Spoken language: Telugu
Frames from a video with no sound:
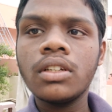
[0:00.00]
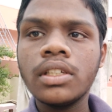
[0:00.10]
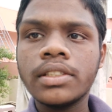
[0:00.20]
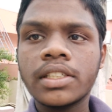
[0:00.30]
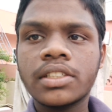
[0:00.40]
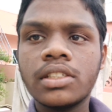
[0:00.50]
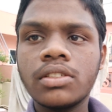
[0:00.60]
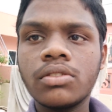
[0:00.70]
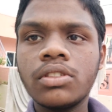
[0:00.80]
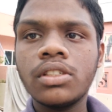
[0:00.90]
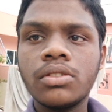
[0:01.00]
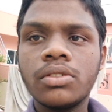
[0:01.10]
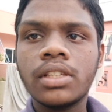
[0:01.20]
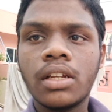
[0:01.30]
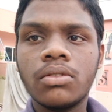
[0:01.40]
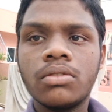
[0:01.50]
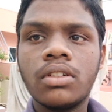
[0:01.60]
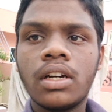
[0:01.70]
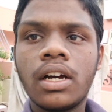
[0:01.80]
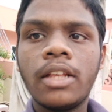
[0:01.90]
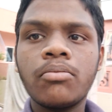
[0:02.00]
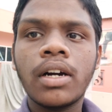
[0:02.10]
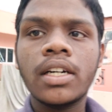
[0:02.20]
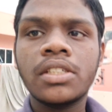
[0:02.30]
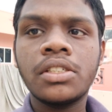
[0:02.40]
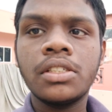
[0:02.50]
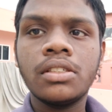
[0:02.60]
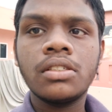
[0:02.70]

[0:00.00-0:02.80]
సక్సెస్ గురించి చూశాను అది మహర్షి